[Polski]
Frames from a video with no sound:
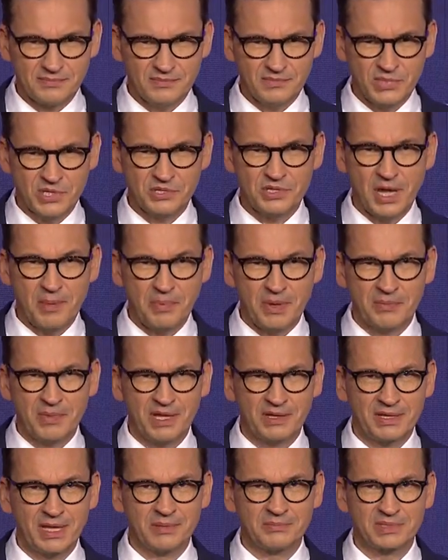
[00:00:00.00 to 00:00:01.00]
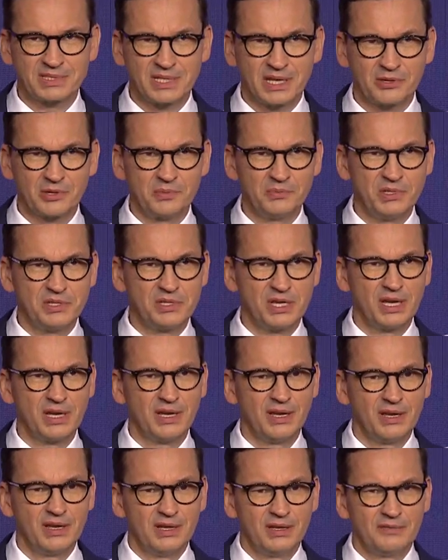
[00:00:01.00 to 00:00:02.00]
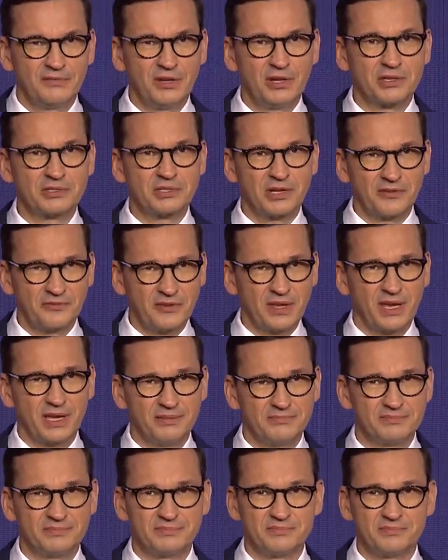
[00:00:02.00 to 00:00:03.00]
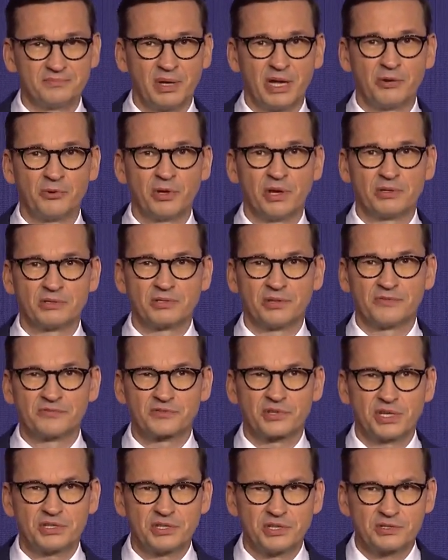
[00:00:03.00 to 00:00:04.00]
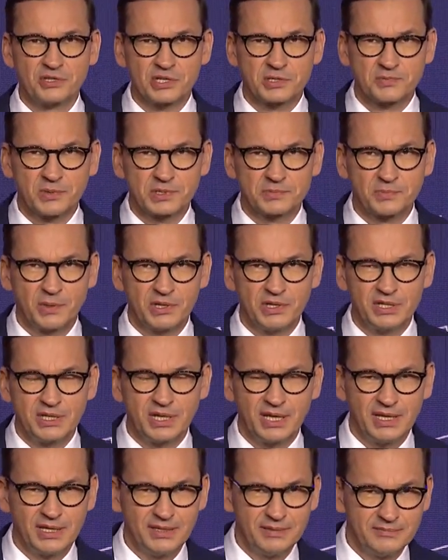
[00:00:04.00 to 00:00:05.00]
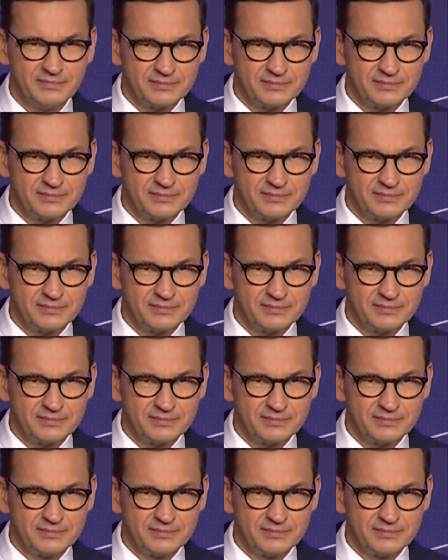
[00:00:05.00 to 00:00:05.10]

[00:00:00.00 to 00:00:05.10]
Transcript: Przecież ja pamiętam znakomicie filozofię panującą w III Rzeczpospolitej,